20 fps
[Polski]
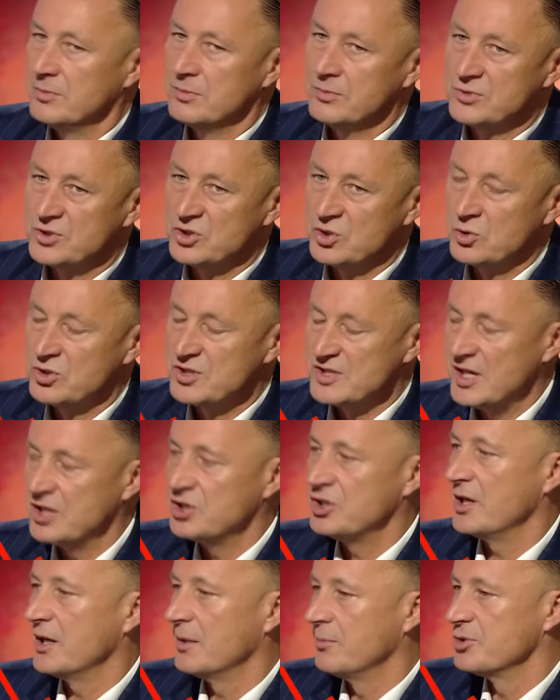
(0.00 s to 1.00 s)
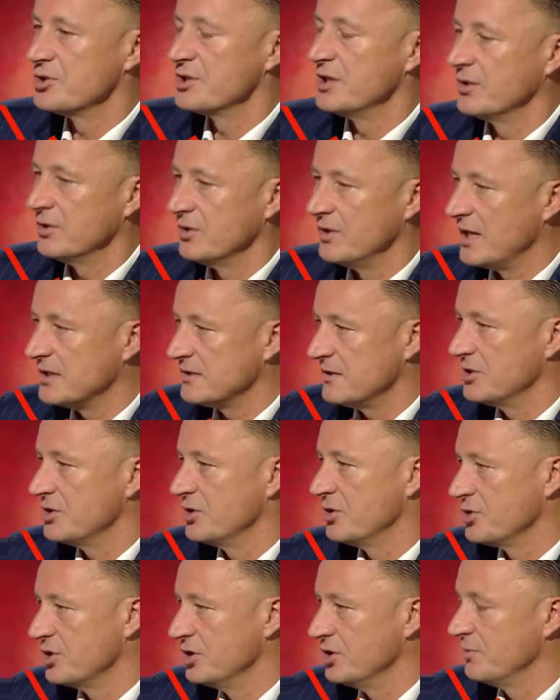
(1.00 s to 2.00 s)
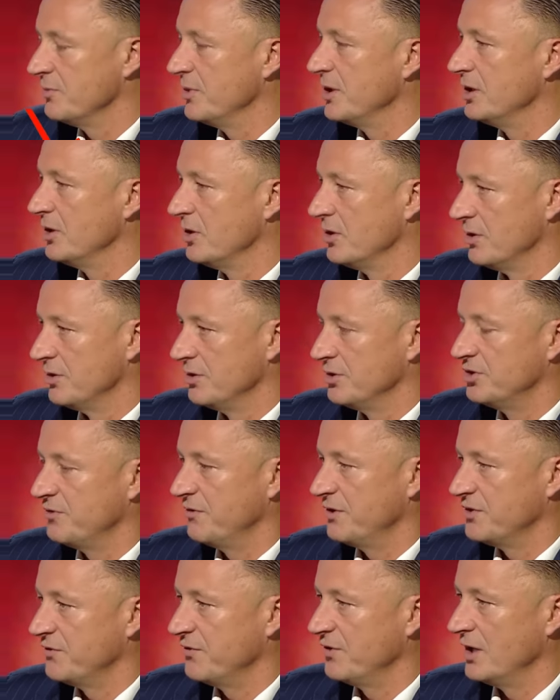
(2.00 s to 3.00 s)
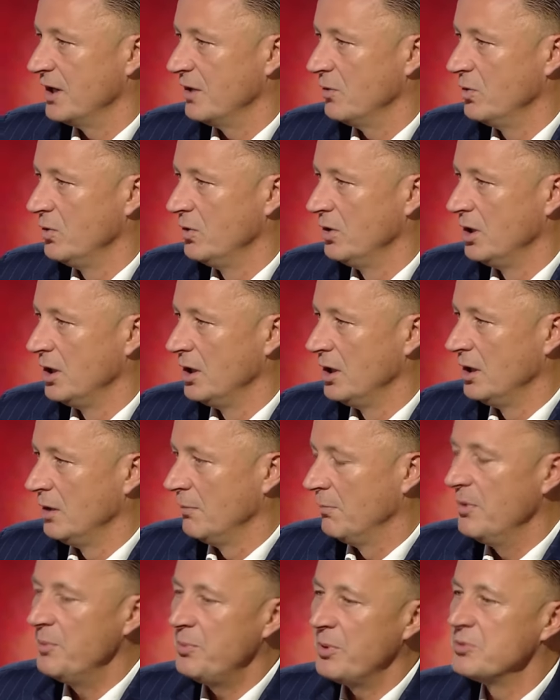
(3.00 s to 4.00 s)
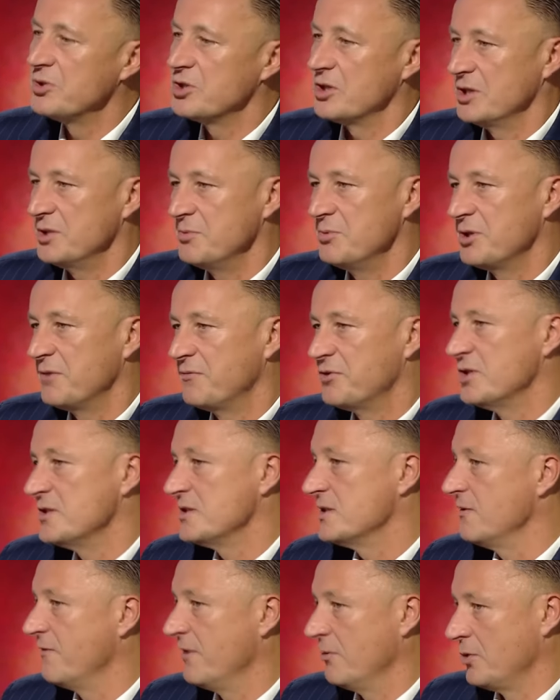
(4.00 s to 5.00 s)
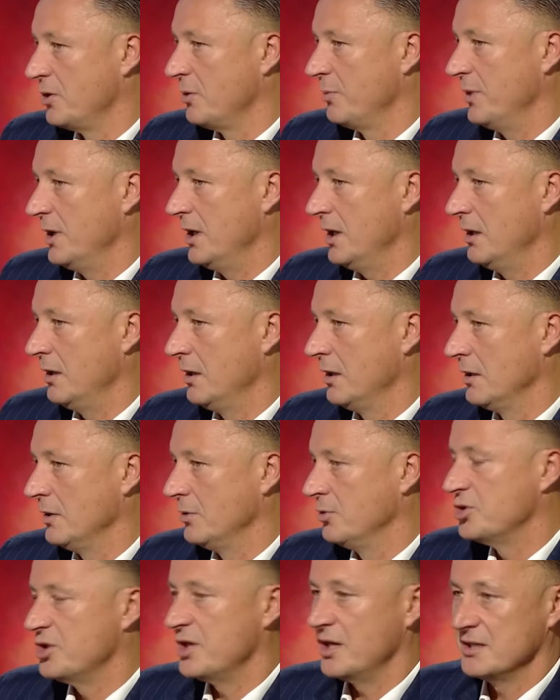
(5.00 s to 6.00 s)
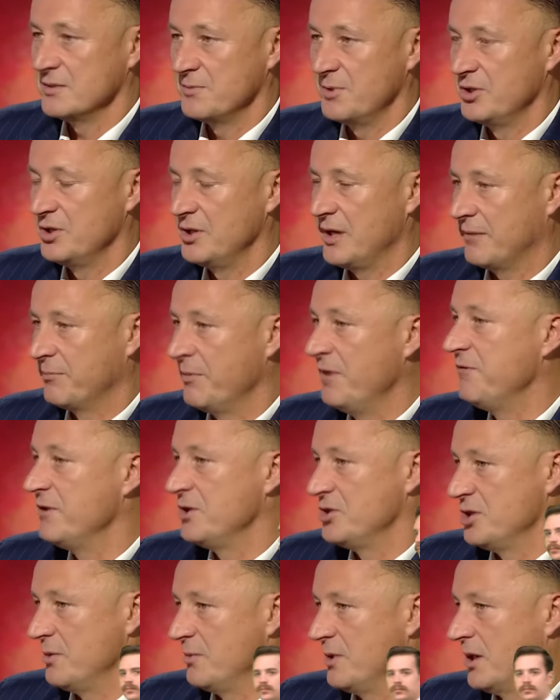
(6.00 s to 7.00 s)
sukcesie, jak można to nazwać, doszliśmy do ćwierćfinału, my pomyśleliśmy, że wszyscy w Europie już teraz będą, jak my wyjdziemy